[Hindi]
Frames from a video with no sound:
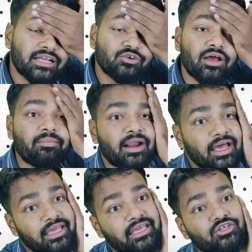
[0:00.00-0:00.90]
का जो है
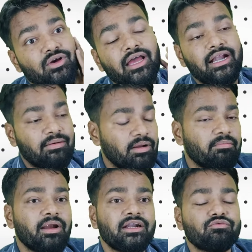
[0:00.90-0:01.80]
बड़ा ही जो है
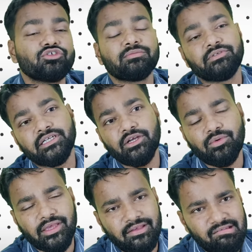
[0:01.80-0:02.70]
डेवलपमेंट वो सब चीजें
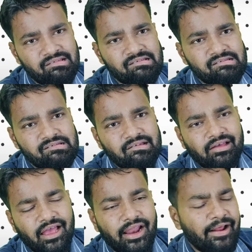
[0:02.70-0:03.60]
हुई है
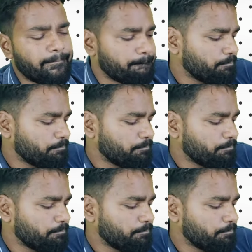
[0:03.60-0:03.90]
है ना